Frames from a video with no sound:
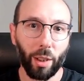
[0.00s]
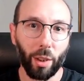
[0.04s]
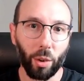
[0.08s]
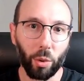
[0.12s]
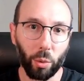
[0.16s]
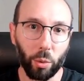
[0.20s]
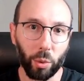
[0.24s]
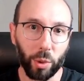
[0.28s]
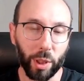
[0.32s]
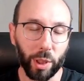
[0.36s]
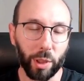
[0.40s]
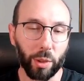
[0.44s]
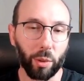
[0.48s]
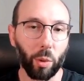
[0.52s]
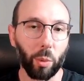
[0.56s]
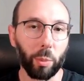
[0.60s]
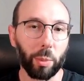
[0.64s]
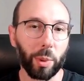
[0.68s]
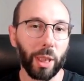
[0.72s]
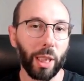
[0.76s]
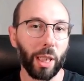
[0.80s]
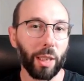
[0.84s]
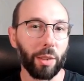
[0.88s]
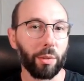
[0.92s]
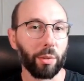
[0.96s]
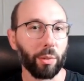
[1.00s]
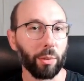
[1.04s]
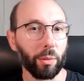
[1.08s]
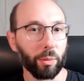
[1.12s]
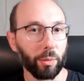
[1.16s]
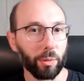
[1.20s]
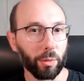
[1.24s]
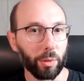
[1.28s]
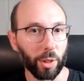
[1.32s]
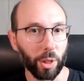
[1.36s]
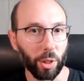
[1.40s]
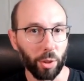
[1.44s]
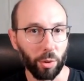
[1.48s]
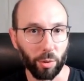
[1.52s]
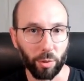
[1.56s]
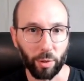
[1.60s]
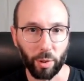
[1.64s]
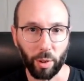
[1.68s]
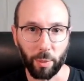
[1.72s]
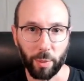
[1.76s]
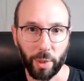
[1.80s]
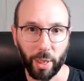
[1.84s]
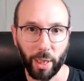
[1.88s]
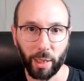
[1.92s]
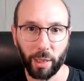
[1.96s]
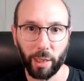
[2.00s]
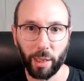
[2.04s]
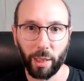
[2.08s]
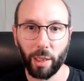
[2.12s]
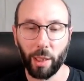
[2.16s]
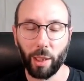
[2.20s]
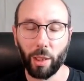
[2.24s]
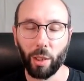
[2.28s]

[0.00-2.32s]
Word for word: l'outil de compilation, des choses comme ça,